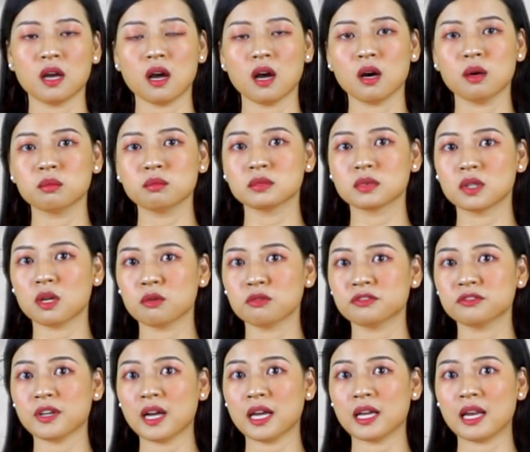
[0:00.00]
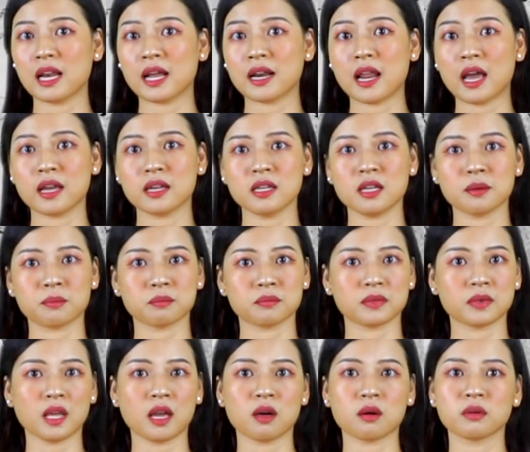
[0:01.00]
Ông không phải là đại hiệp
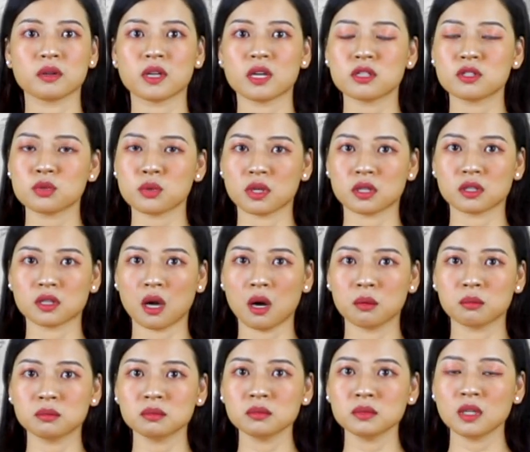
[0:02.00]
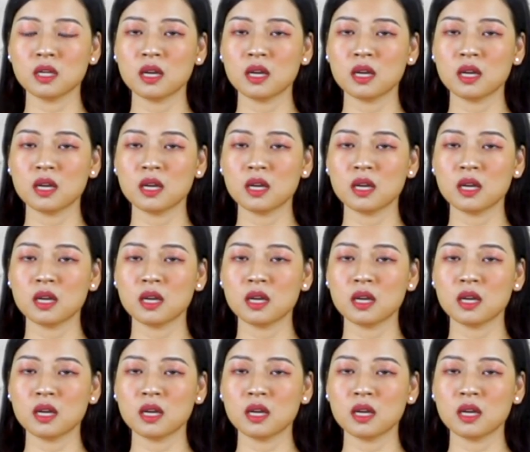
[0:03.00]
theo nghĩa truyền thống,